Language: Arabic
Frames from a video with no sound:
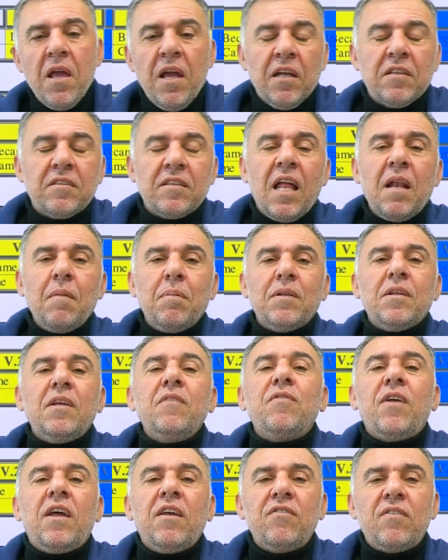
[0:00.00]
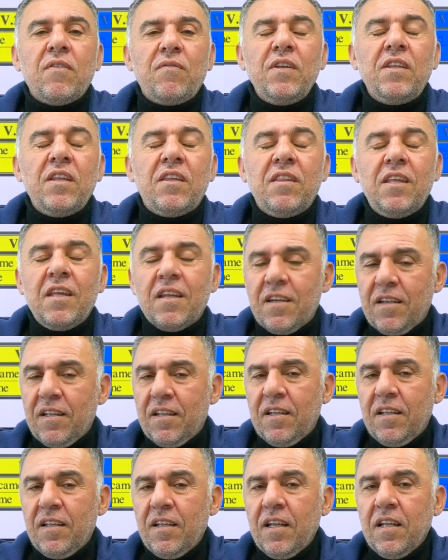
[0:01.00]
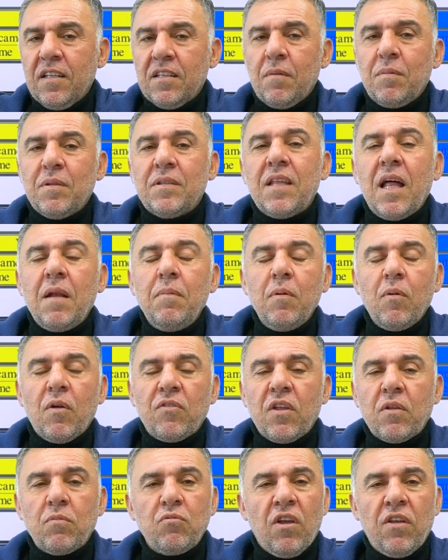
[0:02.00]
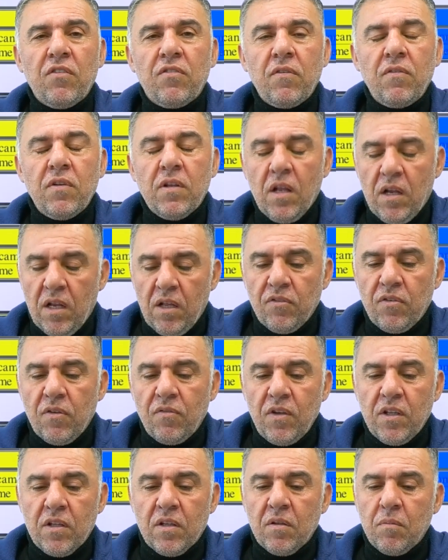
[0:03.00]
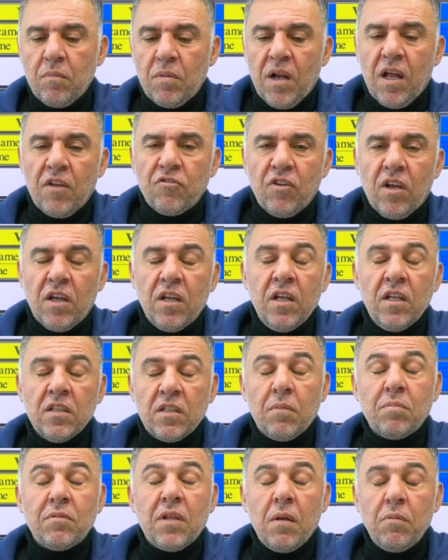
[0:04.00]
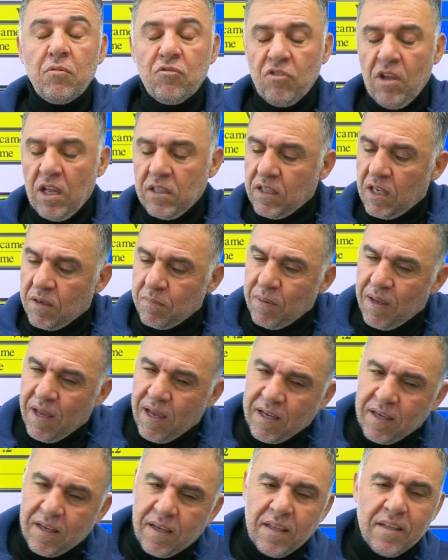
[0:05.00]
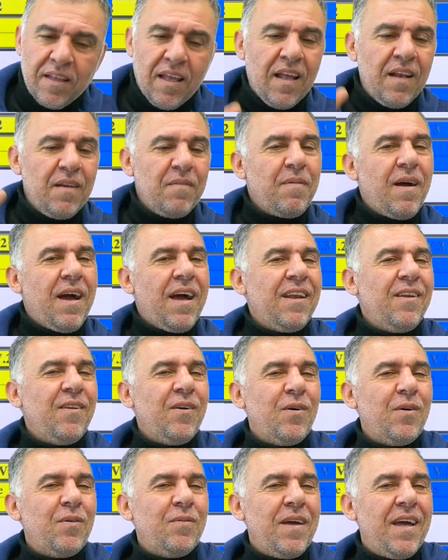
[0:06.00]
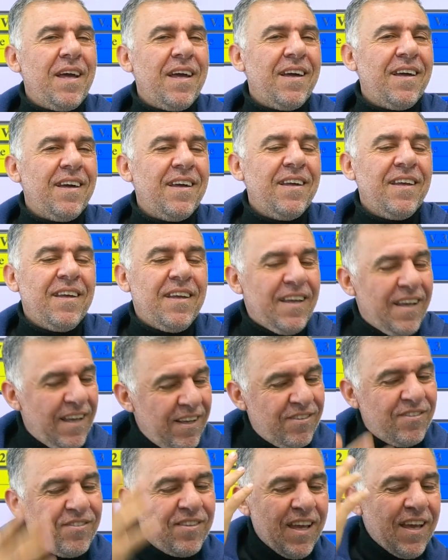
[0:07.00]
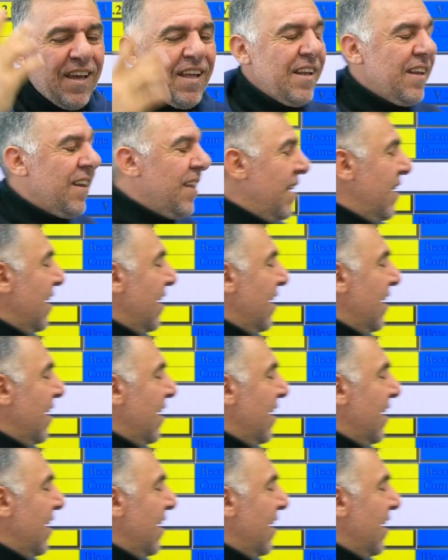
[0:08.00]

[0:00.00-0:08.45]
الطالب الضعيف رح يستفيد كثير طب الطالب الوسط مش رح يستفيد لا رح يستفيد براجع طب الطالب الشاطر باكد على المعلومه اشتغل